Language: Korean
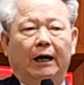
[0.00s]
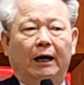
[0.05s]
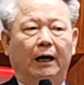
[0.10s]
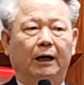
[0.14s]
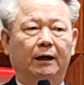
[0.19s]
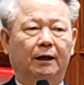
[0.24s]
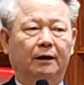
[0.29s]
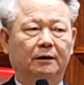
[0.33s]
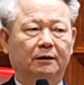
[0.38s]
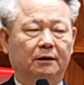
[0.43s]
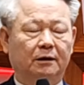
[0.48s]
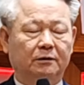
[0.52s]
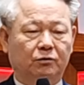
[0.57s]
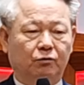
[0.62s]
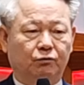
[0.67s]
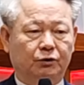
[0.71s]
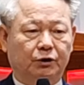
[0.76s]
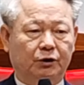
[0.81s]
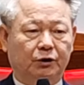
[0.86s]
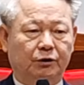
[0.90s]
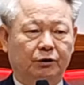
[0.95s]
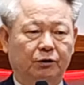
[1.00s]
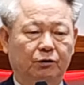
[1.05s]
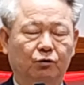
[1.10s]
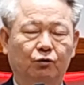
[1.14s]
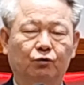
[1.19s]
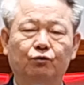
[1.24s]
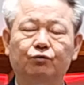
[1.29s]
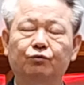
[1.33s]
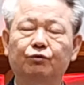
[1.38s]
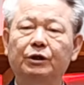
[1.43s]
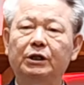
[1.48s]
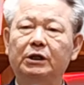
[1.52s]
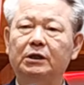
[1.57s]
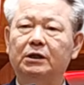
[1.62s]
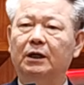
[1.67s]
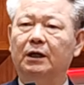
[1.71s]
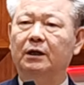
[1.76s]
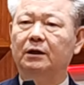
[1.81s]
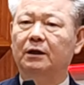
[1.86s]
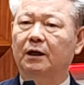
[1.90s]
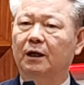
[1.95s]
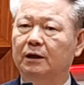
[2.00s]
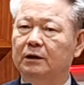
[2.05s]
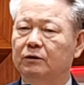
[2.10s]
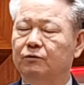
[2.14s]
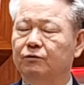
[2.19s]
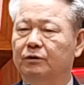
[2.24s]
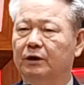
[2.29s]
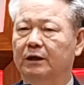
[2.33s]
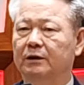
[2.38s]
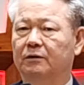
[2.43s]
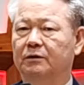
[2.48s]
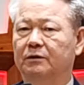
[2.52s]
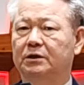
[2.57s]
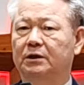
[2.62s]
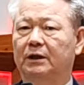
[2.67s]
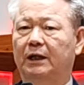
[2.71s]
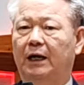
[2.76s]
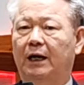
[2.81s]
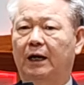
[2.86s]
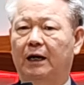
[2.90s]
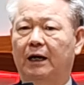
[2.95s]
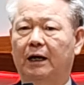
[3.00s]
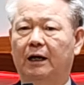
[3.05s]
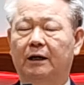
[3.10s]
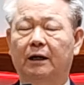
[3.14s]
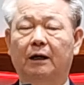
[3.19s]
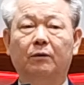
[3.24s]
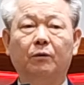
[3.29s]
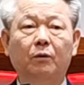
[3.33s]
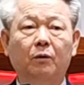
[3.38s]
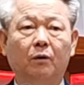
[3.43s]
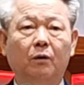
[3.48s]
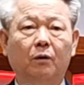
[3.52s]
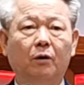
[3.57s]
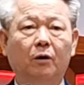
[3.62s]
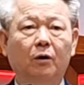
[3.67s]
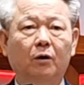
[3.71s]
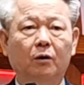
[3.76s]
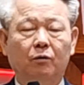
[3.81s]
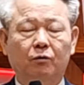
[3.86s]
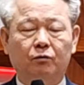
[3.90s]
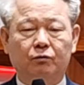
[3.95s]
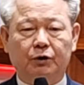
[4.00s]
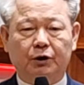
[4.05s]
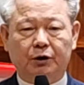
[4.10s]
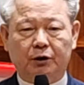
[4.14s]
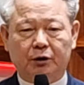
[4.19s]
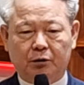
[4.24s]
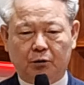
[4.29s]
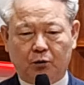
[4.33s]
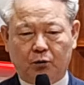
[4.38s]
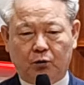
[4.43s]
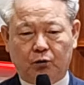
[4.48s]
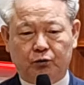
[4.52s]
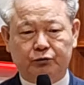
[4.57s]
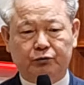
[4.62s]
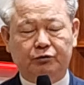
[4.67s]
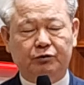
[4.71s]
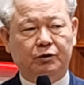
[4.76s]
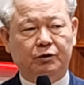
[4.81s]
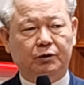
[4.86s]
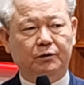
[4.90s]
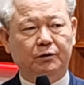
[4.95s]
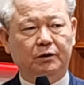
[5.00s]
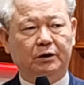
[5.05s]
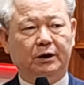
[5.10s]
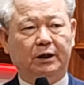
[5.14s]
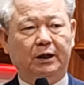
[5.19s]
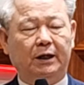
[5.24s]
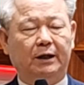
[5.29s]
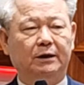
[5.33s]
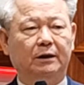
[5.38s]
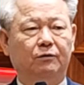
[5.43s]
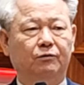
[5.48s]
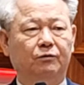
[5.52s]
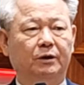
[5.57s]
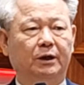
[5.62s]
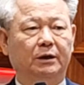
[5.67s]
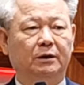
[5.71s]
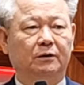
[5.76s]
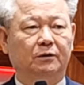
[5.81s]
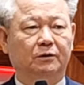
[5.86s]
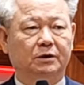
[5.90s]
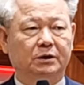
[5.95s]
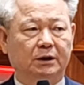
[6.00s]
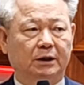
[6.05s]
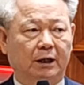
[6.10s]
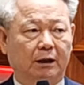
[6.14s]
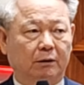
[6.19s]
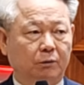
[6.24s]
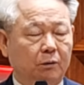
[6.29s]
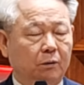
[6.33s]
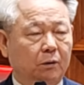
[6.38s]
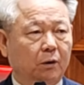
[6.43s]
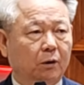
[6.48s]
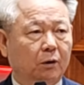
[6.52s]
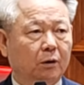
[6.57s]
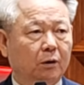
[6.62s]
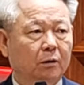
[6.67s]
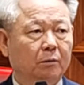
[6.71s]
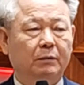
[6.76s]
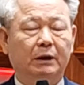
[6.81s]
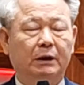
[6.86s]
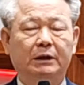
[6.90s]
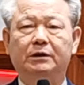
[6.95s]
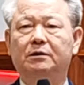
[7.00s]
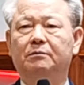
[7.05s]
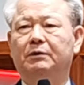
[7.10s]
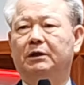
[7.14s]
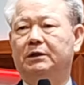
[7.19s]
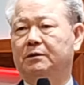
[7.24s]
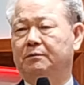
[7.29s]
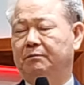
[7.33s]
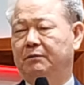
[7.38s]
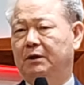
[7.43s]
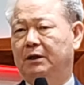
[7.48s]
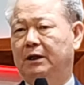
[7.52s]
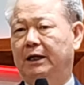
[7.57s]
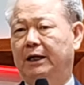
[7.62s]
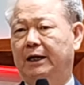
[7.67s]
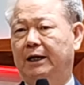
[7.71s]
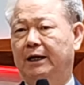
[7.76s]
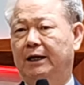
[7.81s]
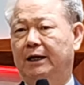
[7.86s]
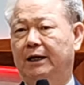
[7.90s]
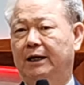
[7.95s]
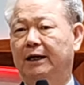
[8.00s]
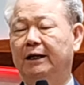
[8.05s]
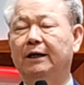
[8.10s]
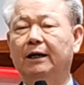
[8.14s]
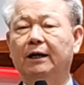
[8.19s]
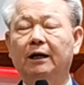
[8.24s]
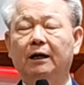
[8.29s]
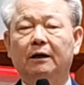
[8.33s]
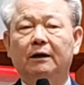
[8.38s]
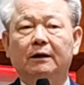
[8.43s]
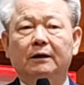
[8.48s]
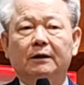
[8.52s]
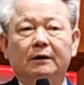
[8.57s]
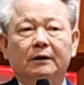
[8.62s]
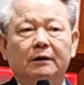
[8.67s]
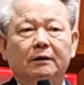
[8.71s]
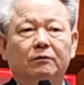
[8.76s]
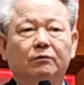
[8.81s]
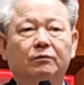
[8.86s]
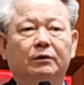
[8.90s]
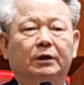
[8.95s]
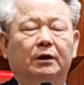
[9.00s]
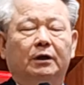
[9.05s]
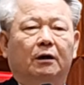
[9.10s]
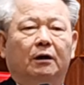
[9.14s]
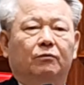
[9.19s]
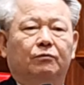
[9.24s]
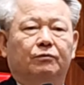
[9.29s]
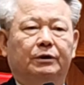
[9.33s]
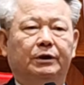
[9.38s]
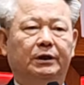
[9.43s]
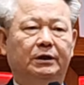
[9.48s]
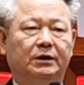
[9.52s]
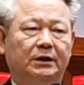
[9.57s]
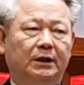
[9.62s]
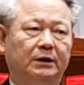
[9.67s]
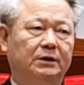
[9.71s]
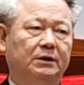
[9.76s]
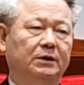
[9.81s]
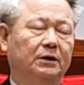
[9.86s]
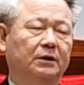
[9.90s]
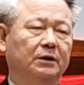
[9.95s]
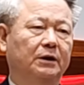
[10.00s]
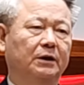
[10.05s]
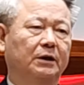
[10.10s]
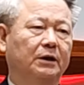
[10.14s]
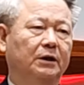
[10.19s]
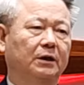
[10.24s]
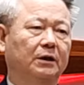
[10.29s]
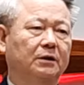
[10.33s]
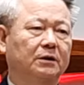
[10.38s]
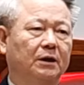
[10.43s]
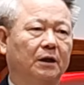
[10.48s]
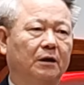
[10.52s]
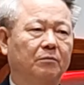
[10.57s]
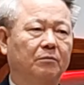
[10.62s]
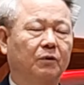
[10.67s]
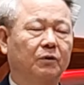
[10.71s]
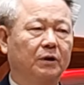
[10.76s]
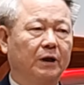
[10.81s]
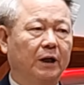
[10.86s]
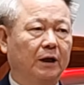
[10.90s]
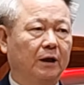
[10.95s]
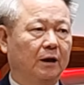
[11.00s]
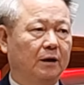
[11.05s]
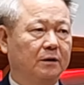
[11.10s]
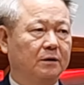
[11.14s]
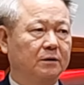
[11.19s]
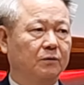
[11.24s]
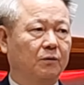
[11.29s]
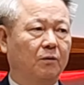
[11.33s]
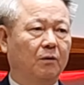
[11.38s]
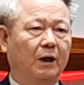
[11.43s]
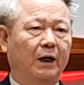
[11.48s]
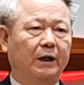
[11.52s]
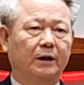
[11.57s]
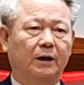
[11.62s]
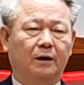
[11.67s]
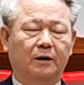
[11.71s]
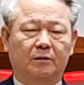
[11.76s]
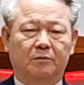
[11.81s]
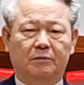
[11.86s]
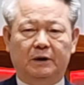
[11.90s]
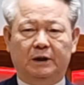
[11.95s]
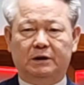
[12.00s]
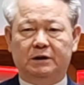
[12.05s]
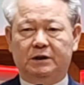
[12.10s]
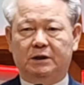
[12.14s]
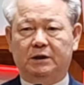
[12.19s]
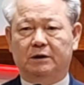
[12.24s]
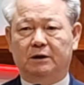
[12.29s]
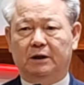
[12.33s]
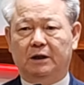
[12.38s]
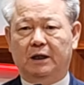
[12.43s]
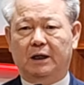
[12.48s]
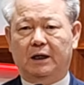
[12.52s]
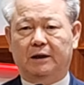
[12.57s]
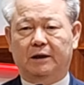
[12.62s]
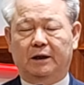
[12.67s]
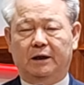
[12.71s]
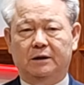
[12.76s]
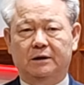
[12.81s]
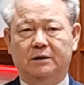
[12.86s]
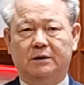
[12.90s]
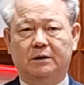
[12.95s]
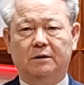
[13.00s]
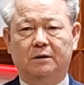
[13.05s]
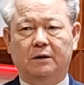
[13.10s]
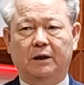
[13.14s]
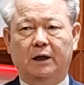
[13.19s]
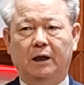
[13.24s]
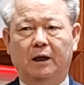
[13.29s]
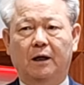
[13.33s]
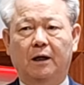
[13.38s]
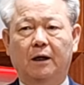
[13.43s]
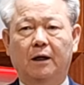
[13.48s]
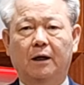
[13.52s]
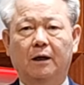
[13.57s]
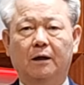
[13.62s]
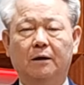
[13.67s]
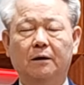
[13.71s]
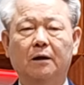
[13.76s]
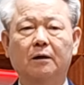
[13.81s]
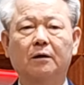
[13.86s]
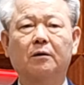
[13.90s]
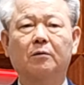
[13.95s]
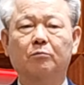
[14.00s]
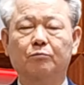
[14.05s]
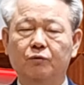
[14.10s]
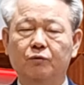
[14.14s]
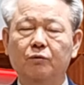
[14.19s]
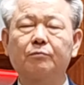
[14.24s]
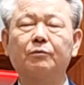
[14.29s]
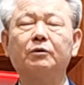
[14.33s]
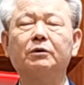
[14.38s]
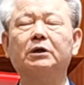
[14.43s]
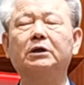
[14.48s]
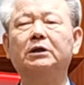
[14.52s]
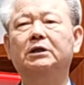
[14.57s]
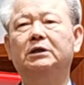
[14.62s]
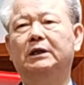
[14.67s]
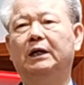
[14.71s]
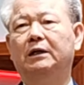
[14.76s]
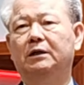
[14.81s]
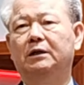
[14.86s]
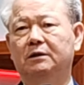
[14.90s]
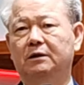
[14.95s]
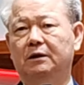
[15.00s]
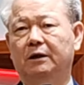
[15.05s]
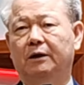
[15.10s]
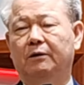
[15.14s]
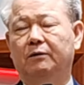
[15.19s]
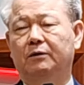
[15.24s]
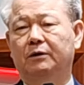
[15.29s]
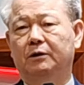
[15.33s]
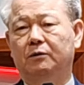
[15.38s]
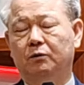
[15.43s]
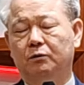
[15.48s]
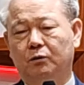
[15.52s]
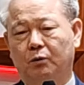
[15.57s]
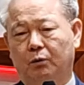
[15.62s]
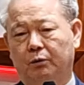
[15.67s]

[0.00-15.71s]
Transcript: 하나님께서 우리를 유익하게 하기 위한 것이다. 라고 우리를 온전케 하기 위한 것이라고 말씀했습니다. 그러니까 우리가 우리 자신이 잘못해가지고 하나님의 징계 아래 있을 때 그냥 묵묵히 기다리세요. 그리고